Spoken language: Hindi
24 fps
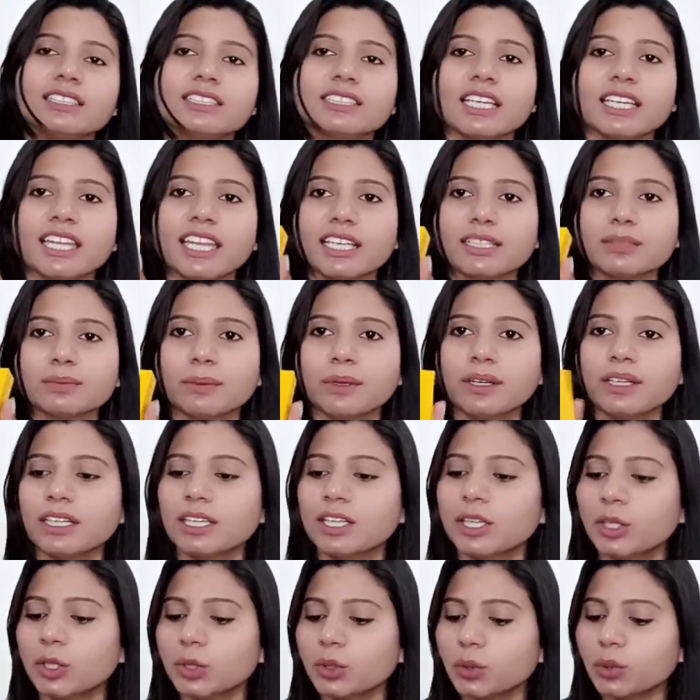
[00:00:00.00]
सन एक्सपर्ट
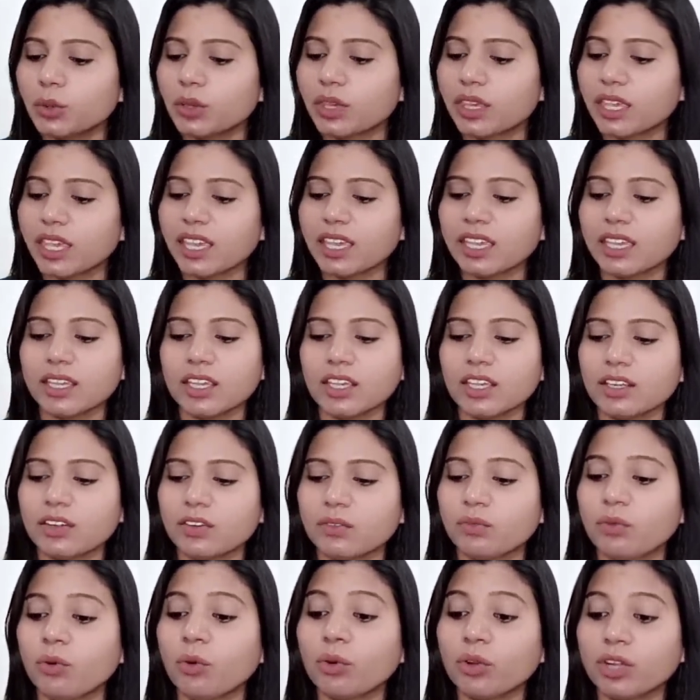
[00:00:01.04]
तो ये
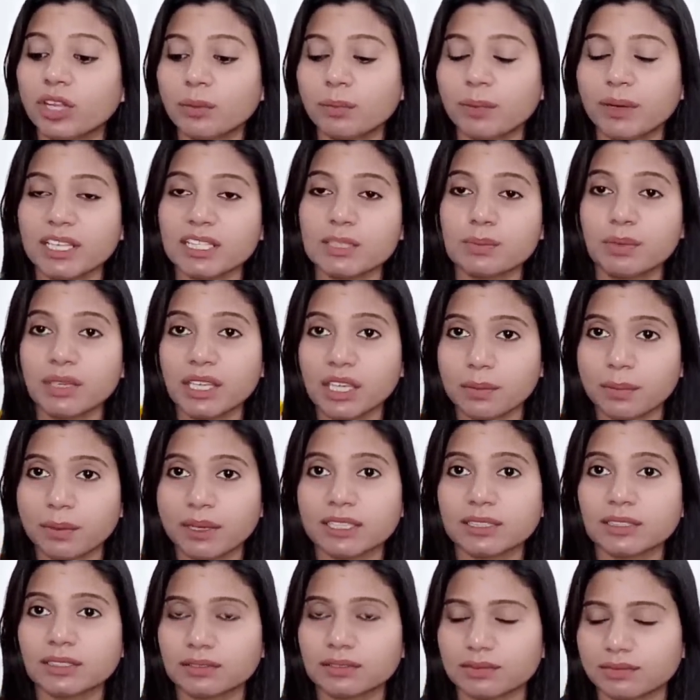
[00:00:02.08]
40 प्लस पी
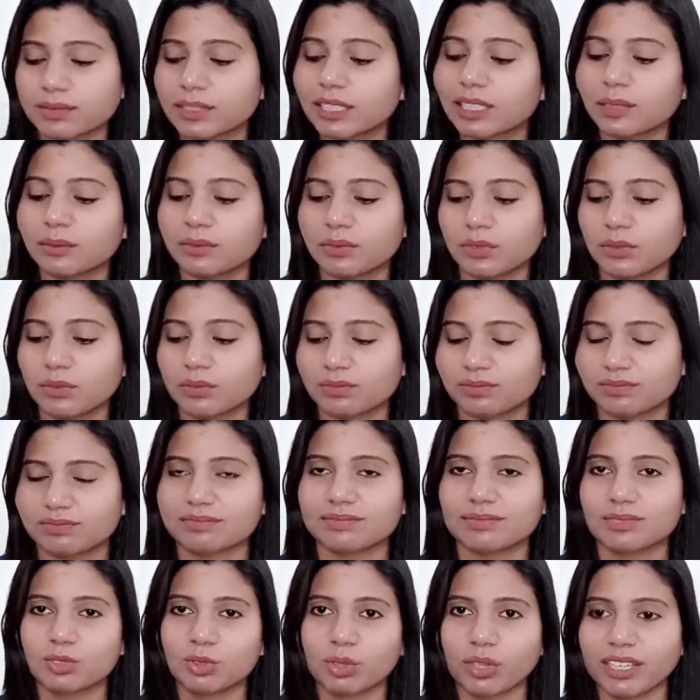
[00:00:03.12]
प्लस मतलब
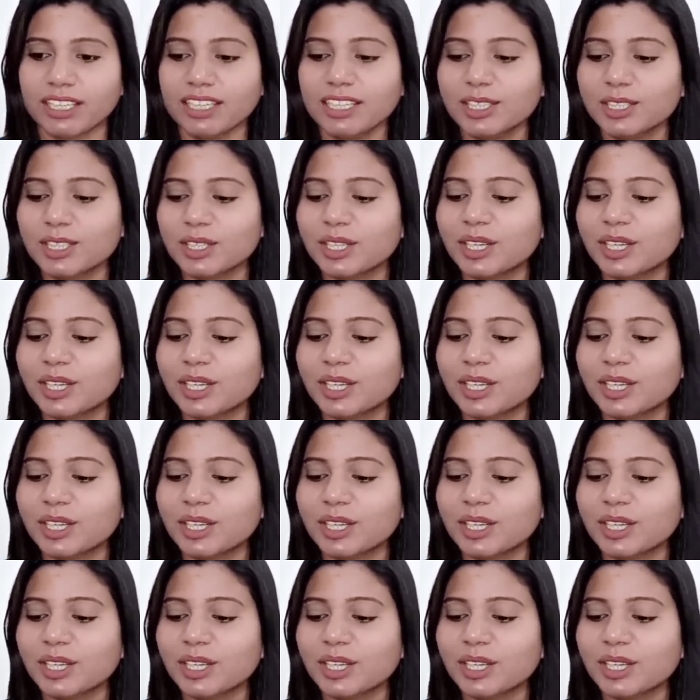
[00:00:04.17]
सॉरी